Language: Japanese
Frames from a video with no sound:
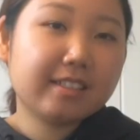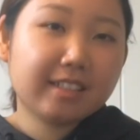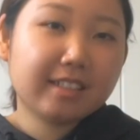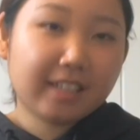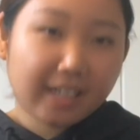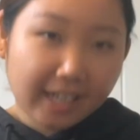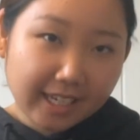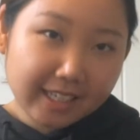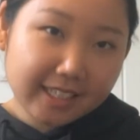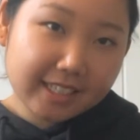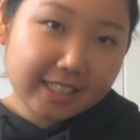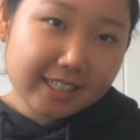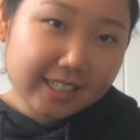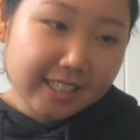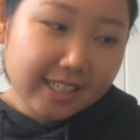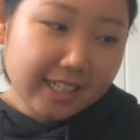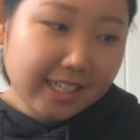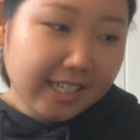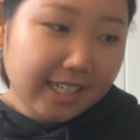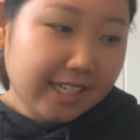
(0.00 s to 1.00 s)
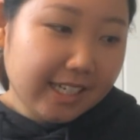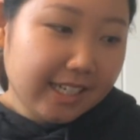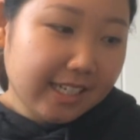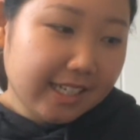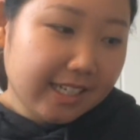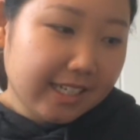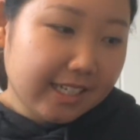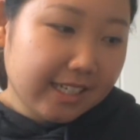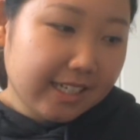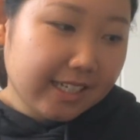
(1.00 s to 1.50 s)
はい
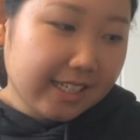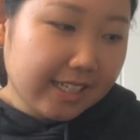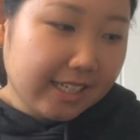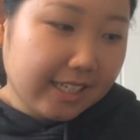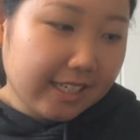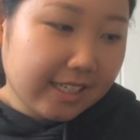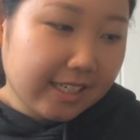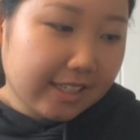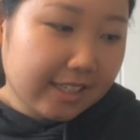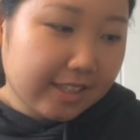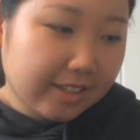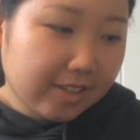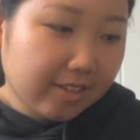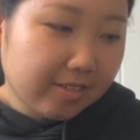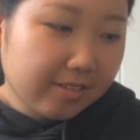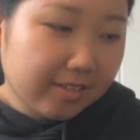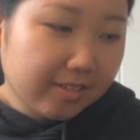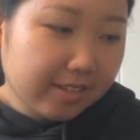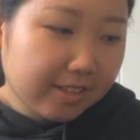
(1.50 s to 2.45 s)
えー、っと